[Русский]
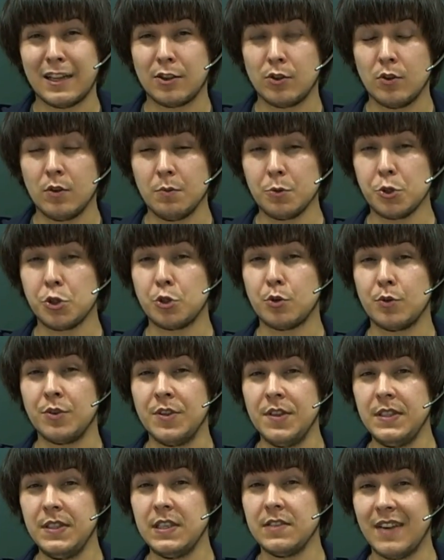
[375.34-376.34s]
о том, что
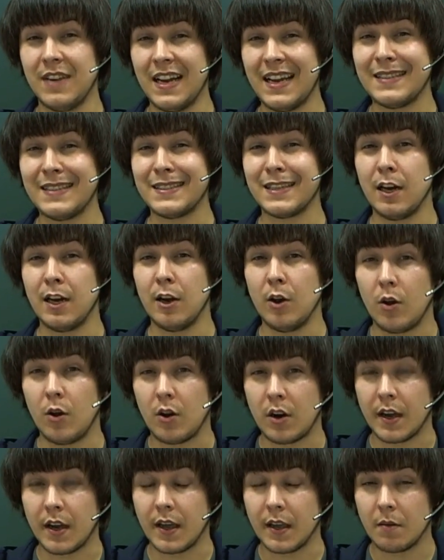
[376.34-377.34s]
нить является
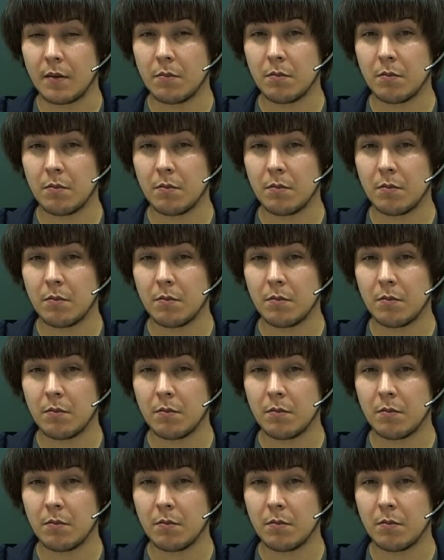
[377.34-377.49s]
легкой?